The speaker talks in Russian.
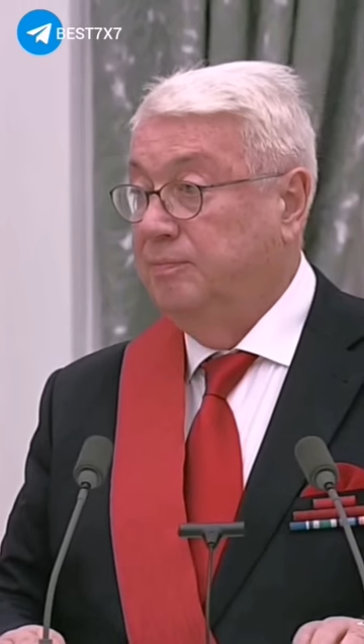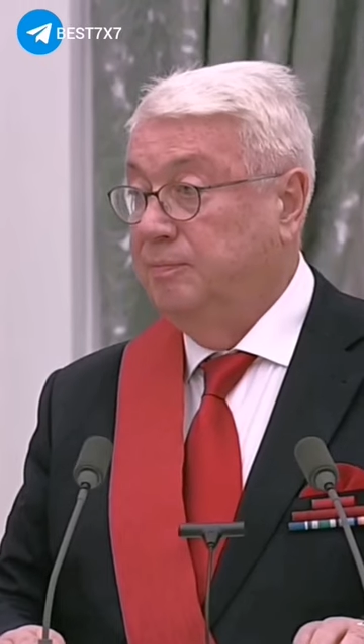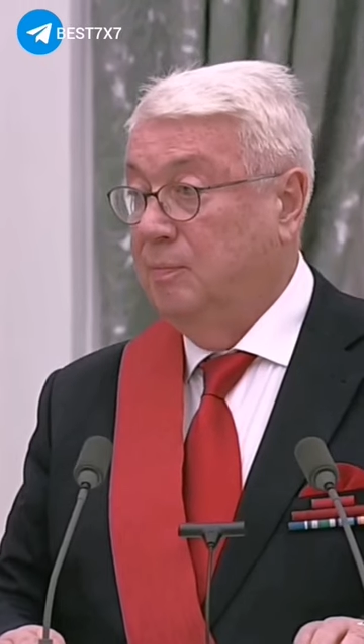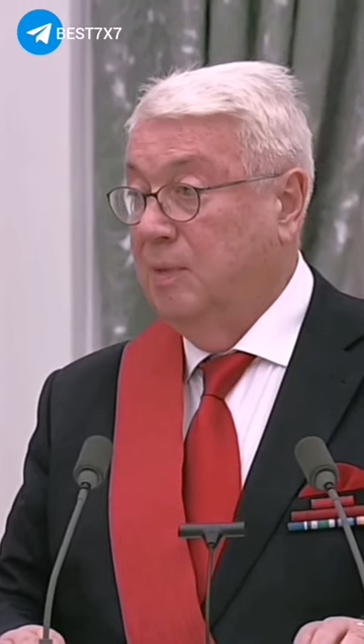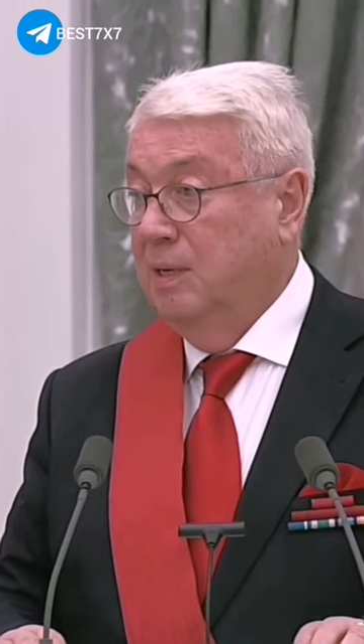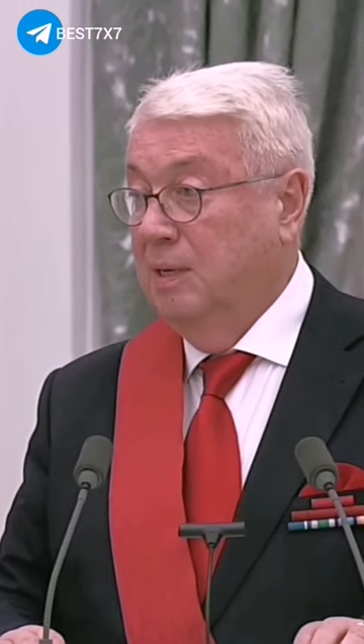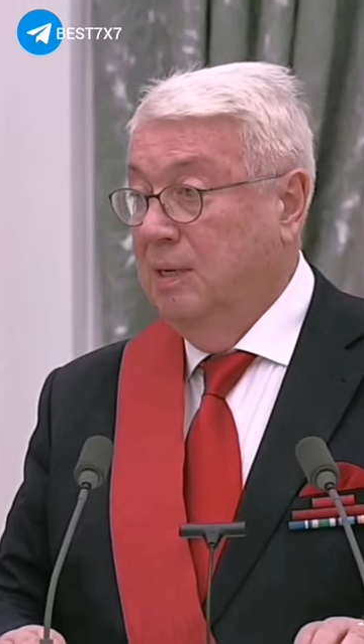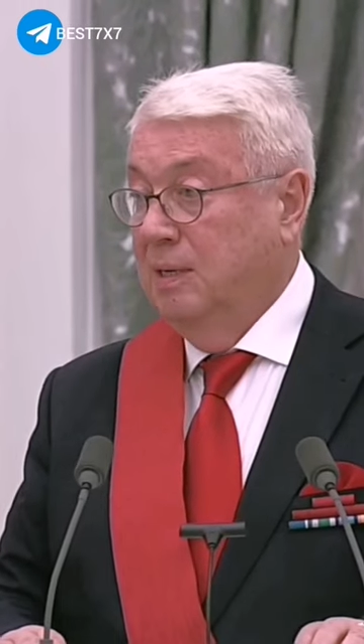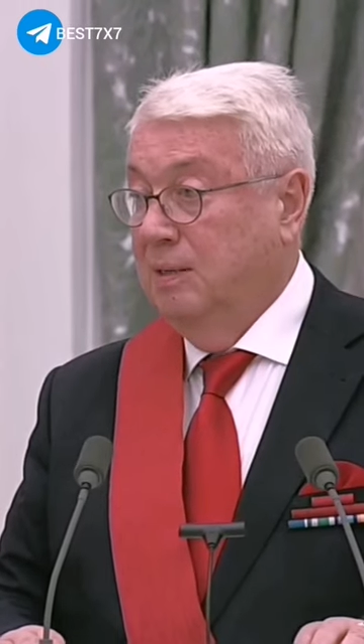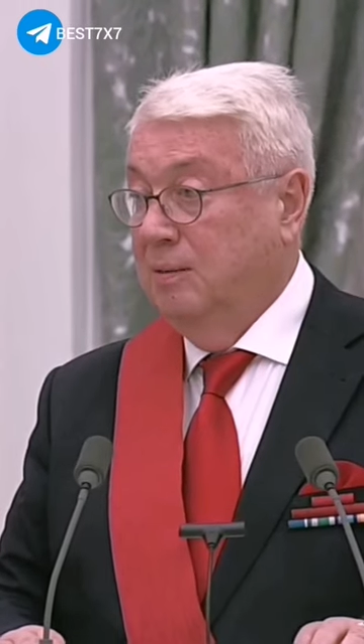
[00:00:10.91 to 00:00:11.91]
Но,
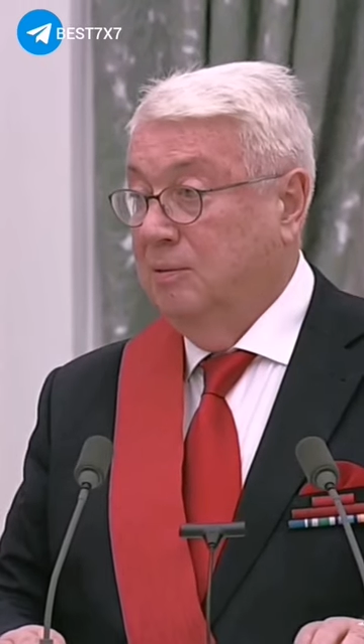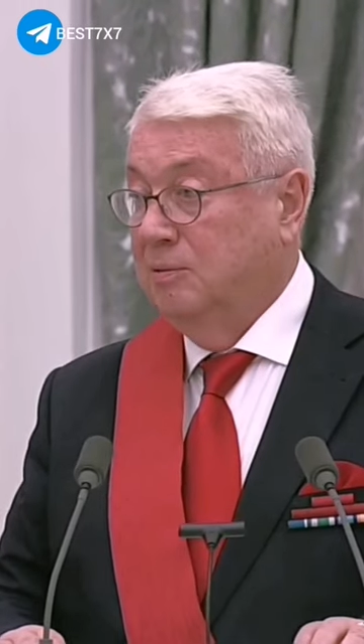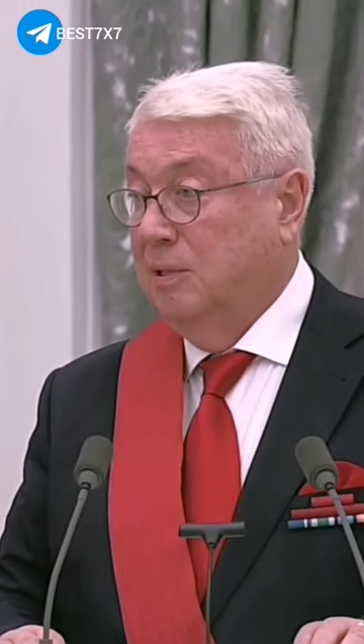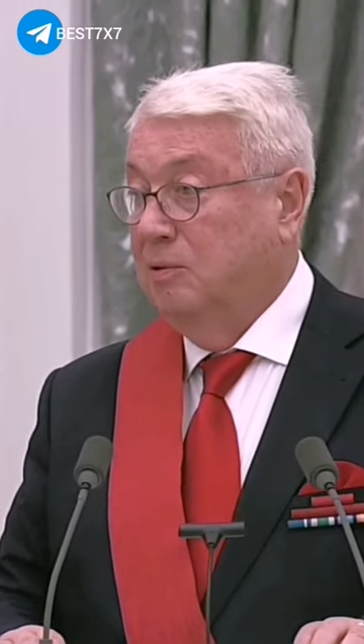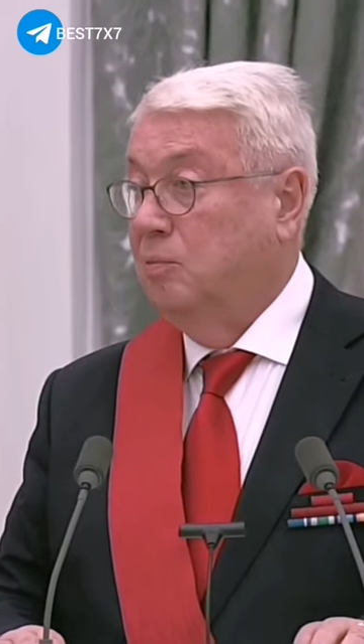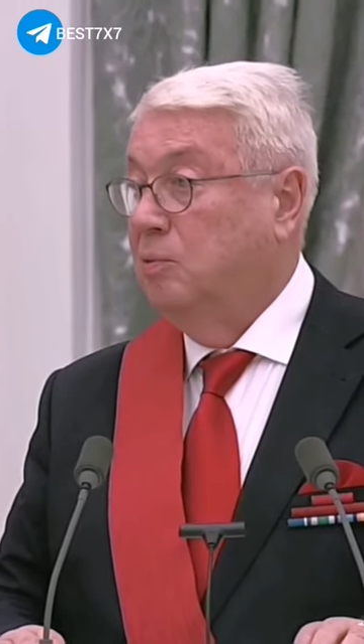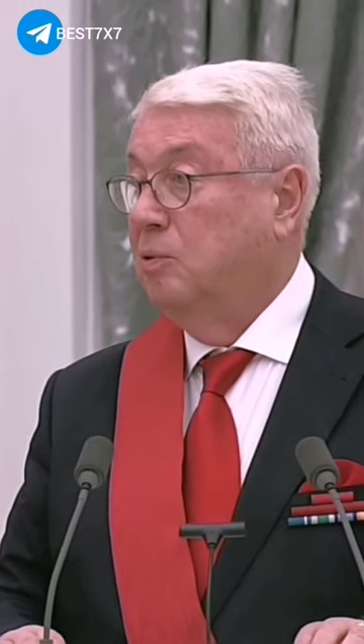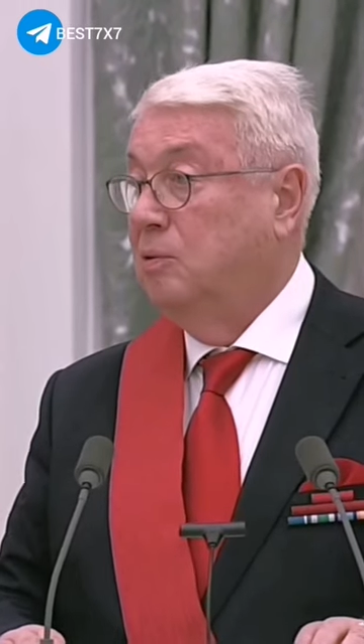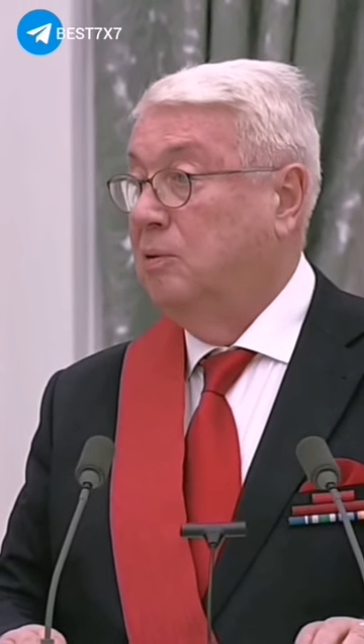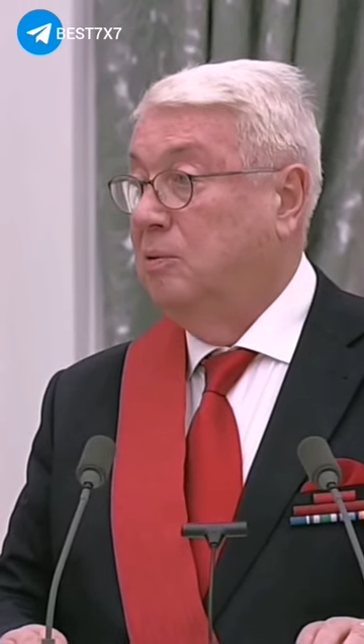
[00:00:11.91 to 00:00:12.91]
ну, слава
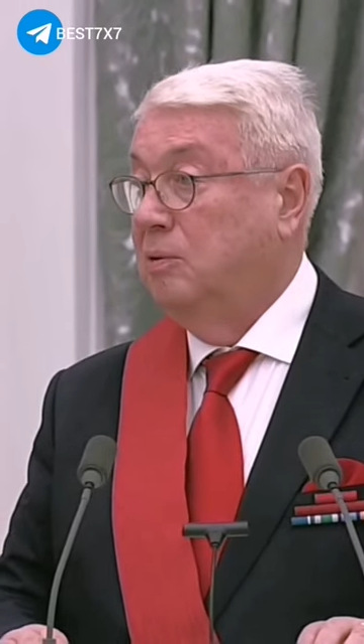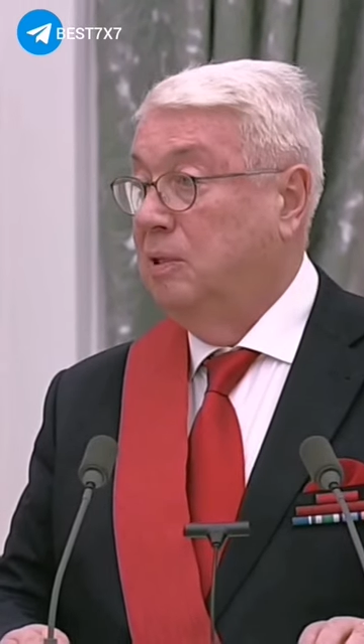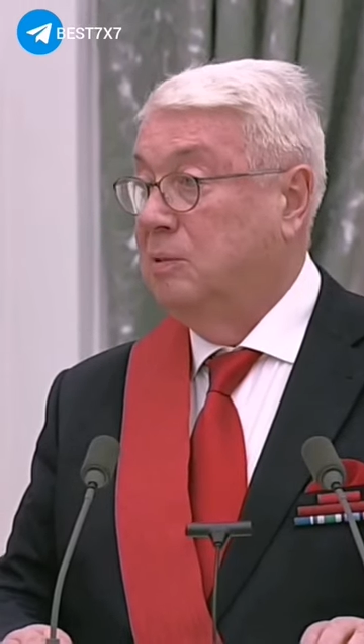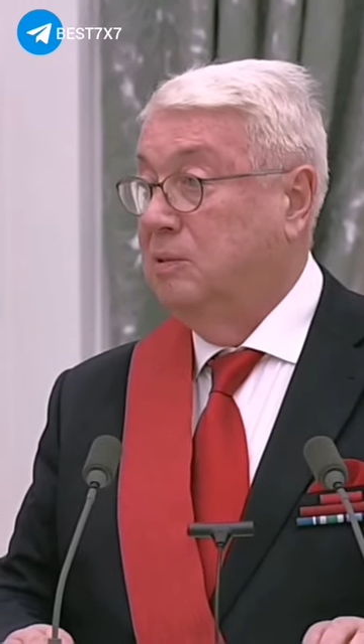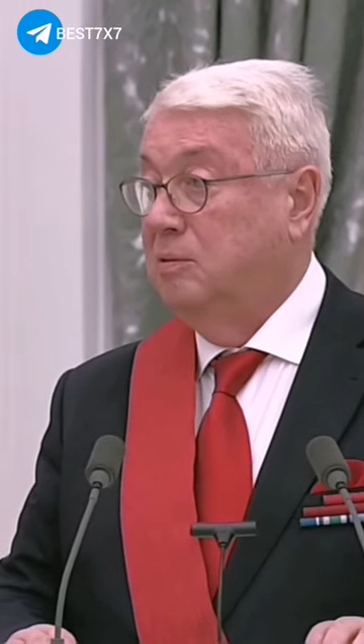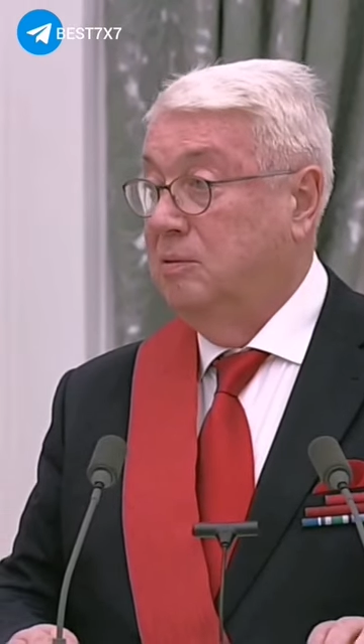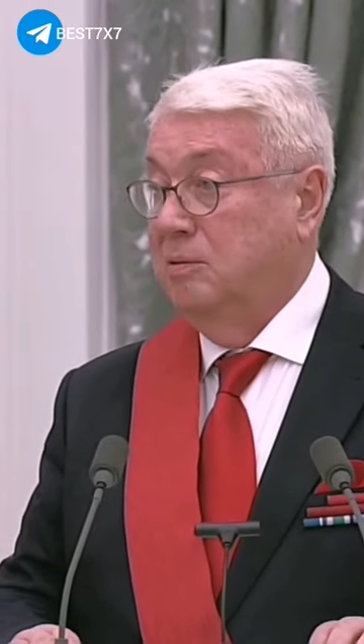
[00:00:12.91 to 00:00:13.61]
богу, он у нас